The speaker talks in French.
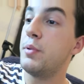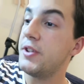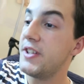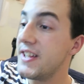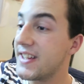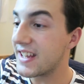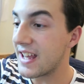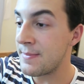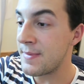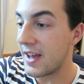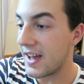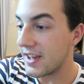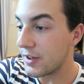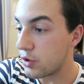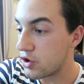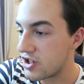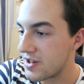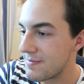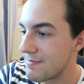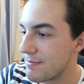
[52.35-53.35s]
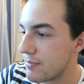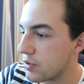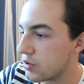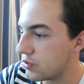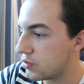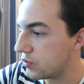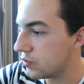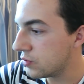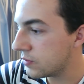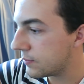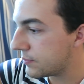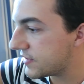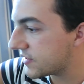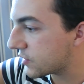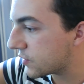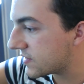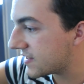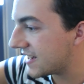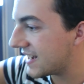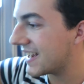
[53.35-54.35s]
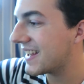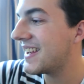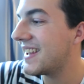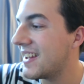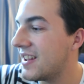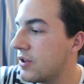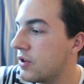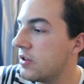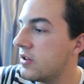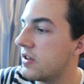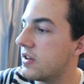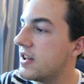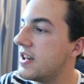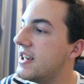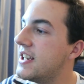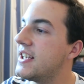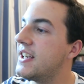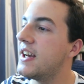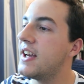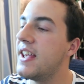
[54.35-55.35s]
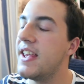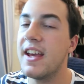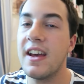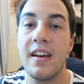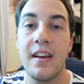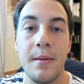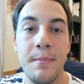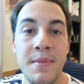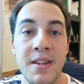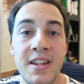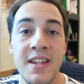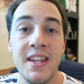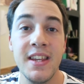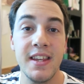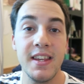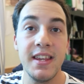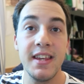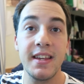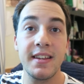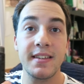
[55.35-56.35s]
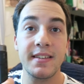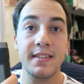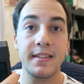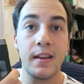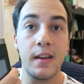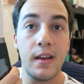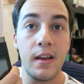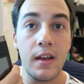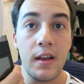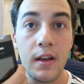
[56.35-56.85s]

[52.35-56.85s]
petite caméra que j'aime beaucoup puisque c'est la Canon Legria Mini X.